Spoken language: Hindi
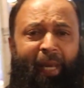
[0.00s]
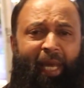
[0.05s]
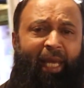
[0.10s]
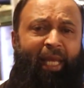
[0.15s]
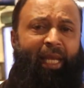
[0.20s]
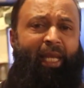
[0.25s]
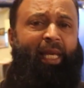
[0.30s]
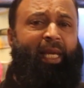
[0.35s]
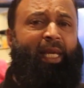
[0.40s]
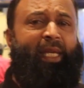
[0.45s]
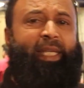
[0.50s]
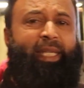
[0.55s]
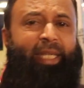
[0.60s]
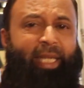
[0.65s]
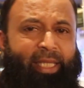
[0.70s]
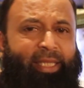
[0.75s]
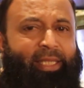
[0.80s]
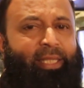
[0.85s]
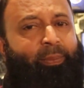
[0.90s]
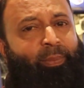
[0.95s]
पहले
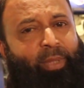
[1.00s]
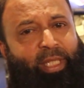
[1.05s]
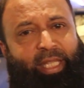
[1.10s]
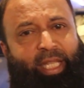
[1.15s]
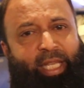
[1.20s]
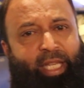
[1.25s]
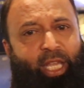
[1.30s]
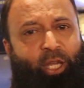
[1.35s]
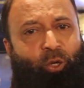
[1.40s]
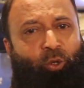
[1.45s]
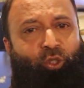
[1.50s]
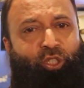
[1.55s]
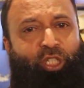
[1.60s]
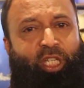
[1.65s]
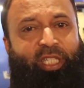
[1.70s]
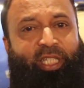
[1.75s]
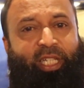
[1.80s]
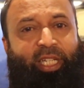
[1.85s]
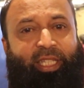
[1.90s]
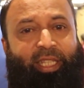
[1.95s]
ये समझने की
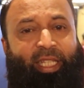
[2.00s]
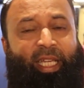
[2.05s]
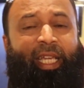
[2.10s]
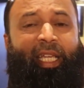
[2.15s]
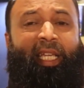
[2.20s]
कोशिश करते